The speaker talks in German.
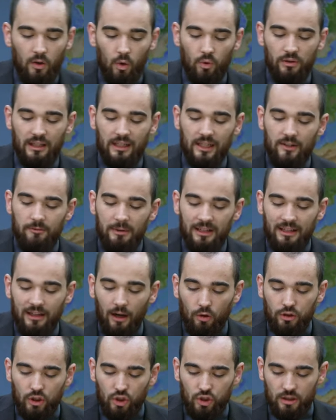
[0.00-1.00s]
Und er rief mit
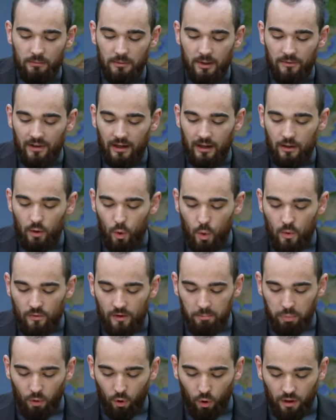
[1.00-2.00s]
lauter Stimme, wie ein
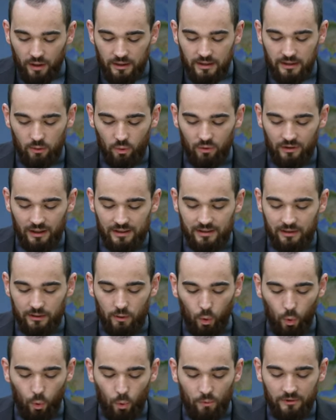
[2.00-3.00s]
Löwe brüllt, und als er
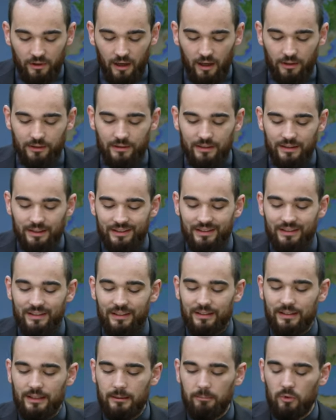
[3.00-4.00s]
gerufen hatte, ließen
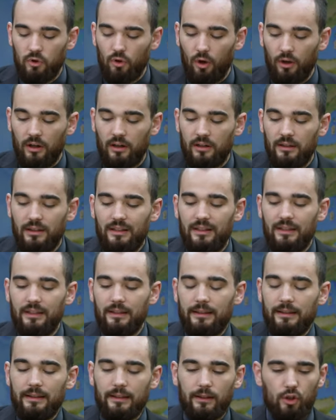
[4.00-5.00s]
die sieben Donner
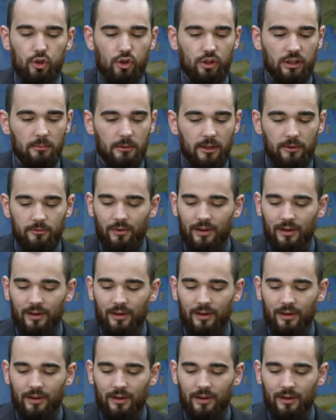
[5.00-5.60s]
ihre Stimmen